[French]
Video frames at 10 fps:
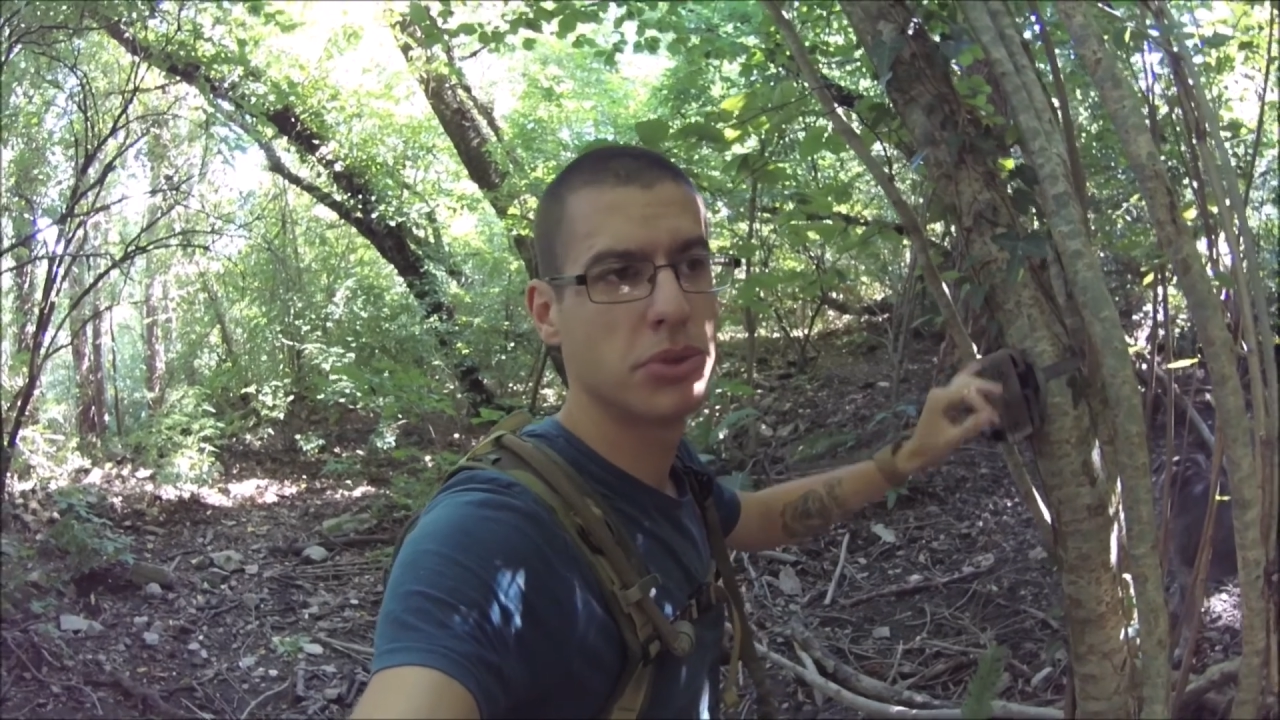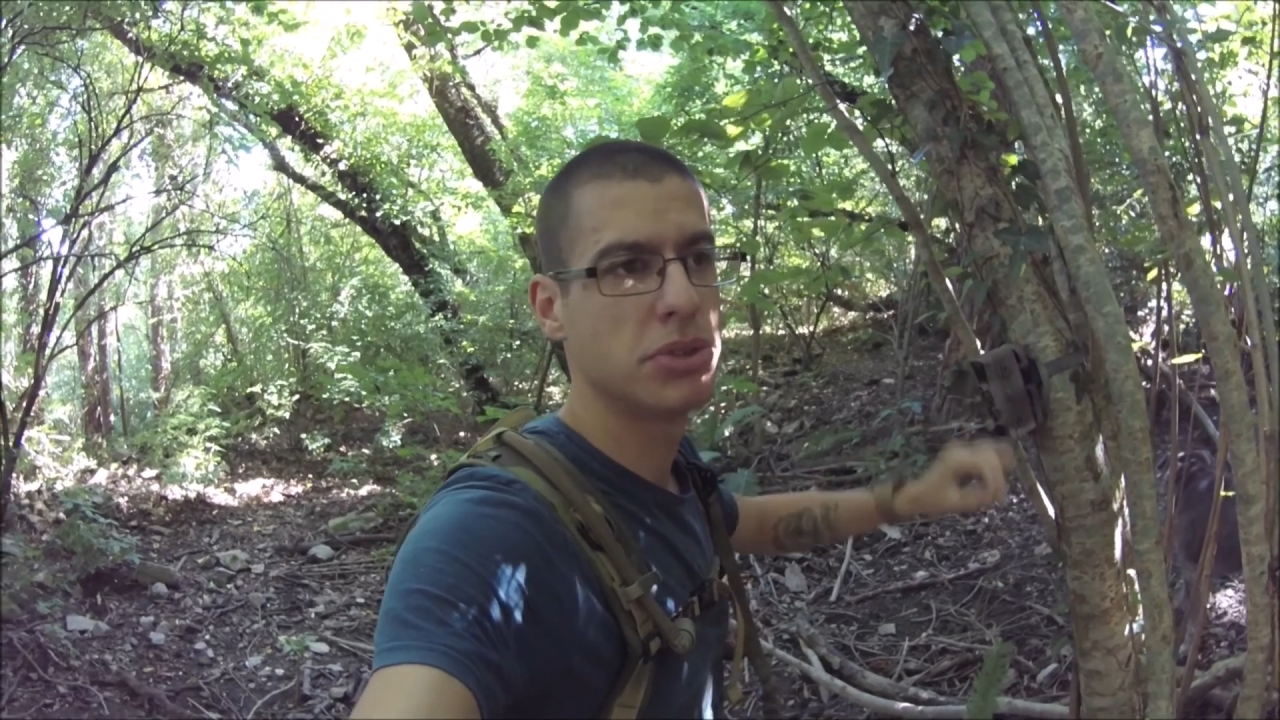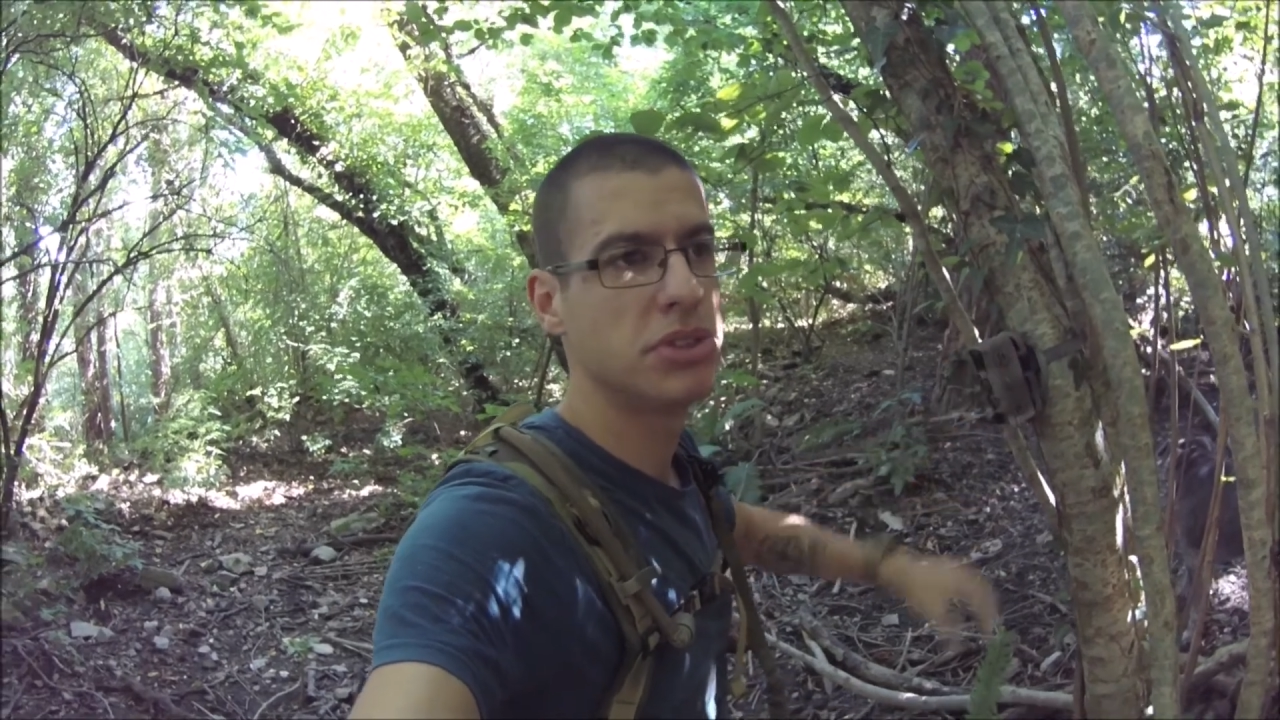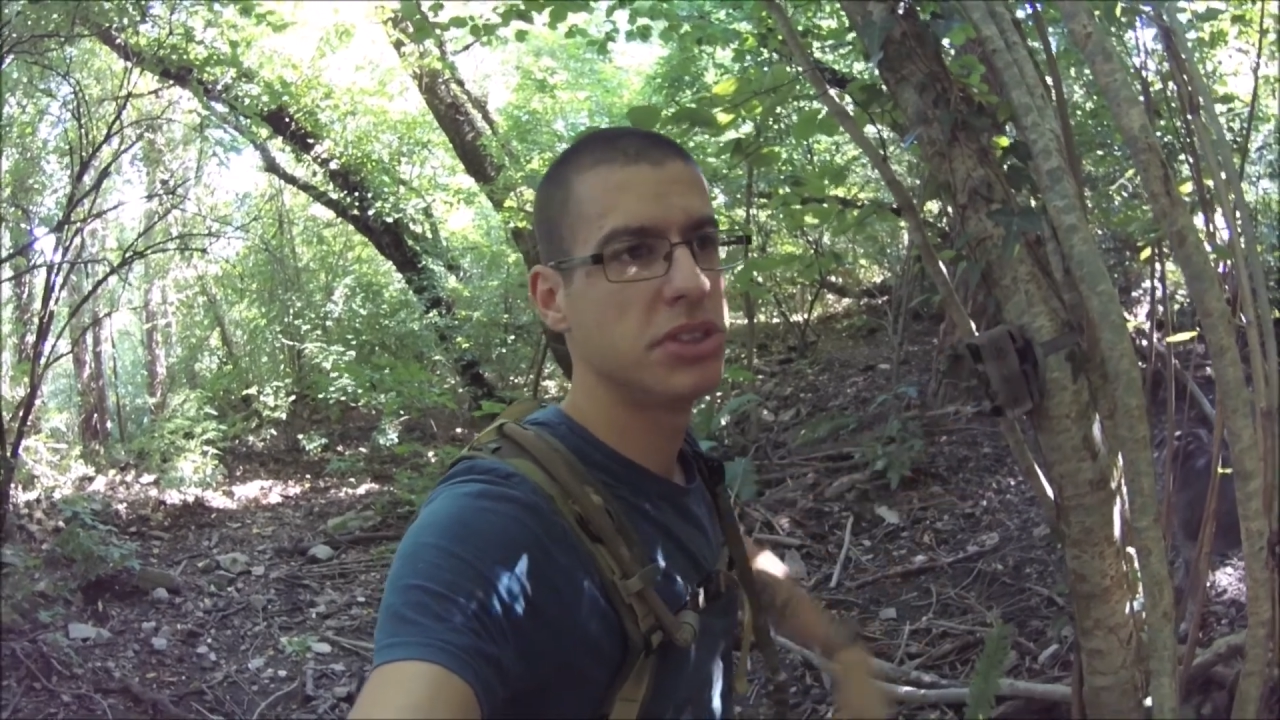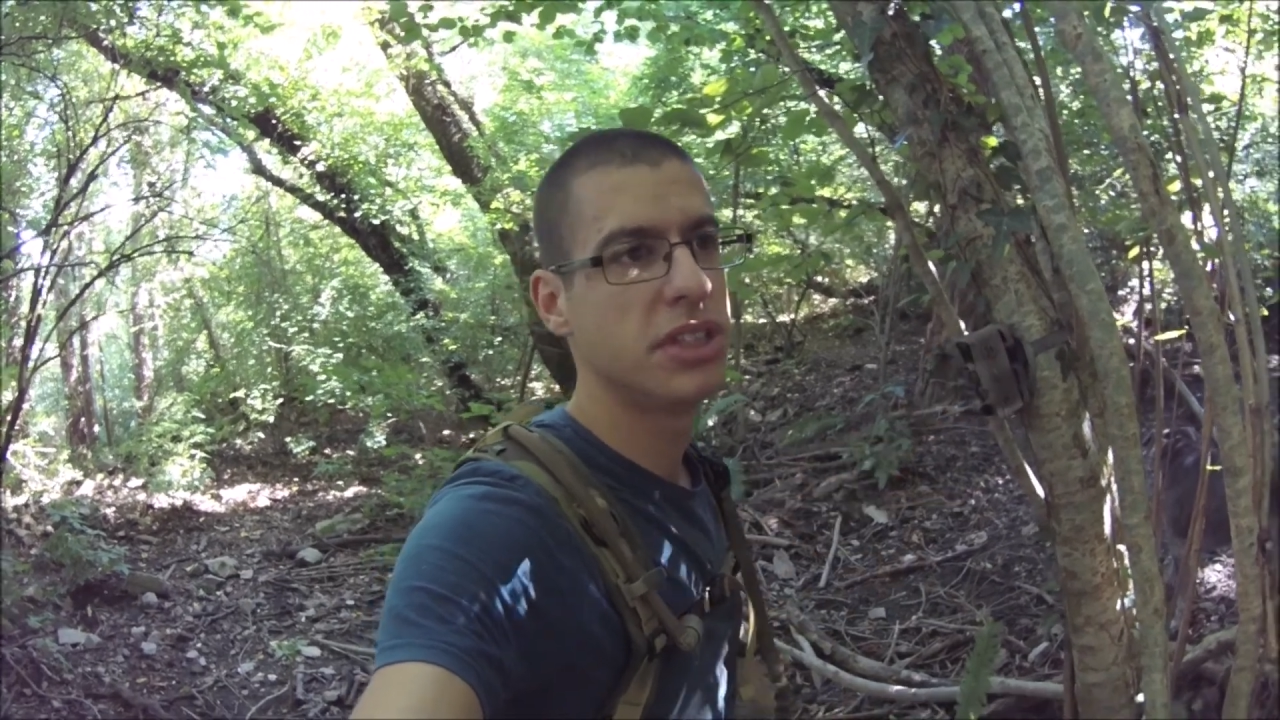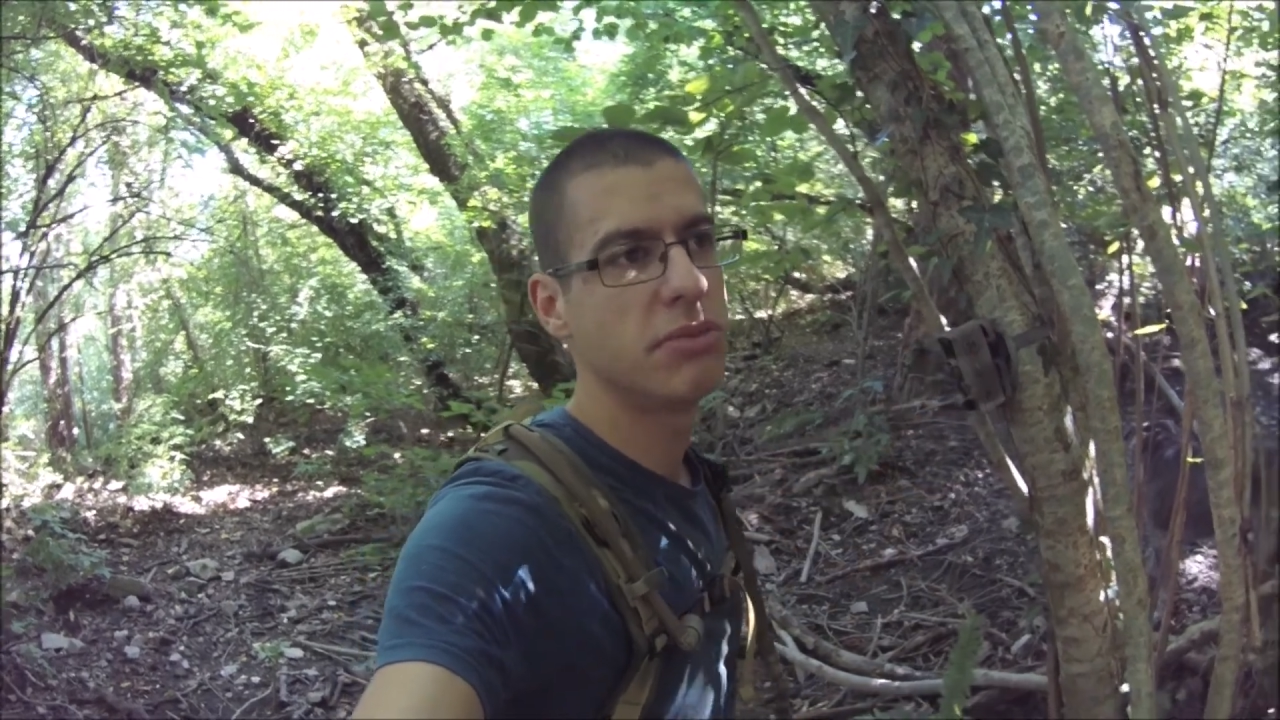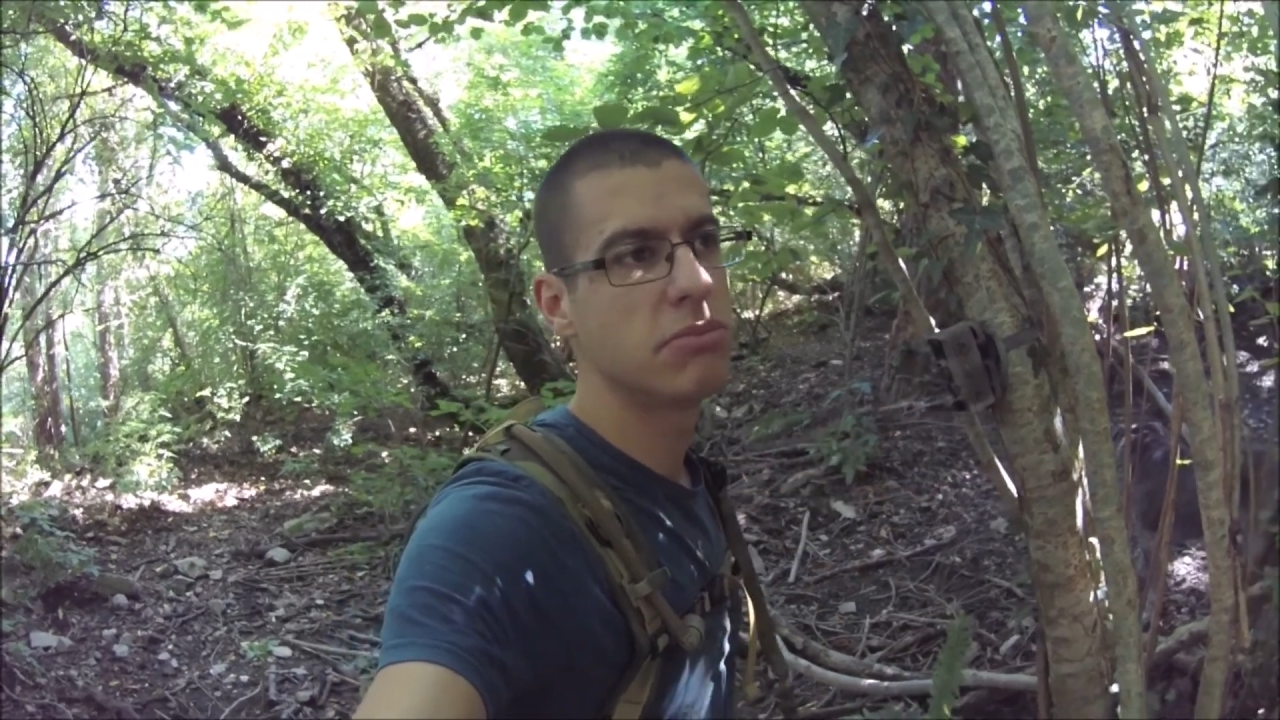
ce système,